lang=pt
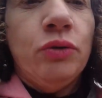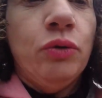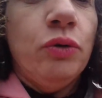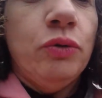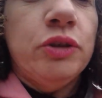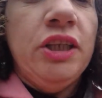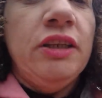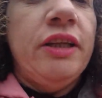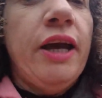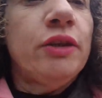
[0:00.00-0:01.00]
Couro
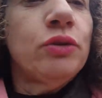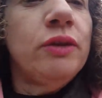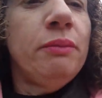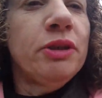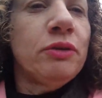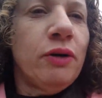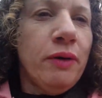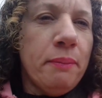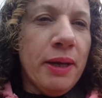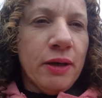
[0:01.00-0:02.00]
sintético, né, pessoal?
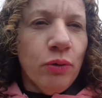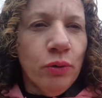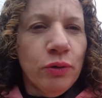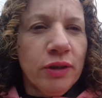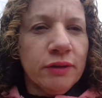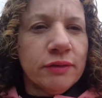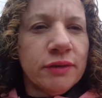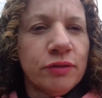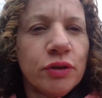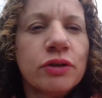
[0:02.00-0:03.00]
Não é bem couro, não.
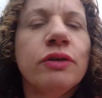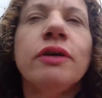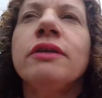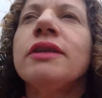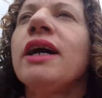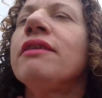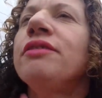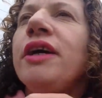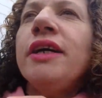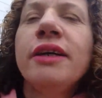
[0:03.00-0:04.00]
Se fosse couro, não tava
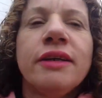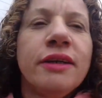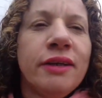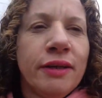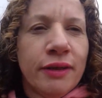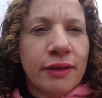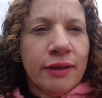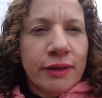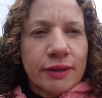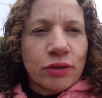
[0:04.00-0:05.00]
feia.
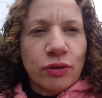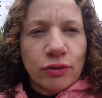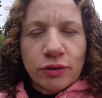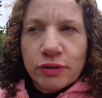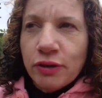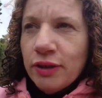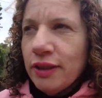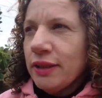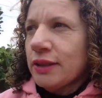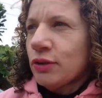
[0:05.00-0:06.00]
Ficou
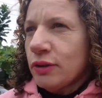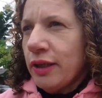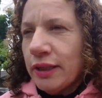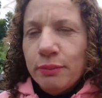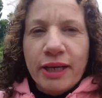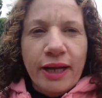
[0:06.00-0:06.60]
sortando as, as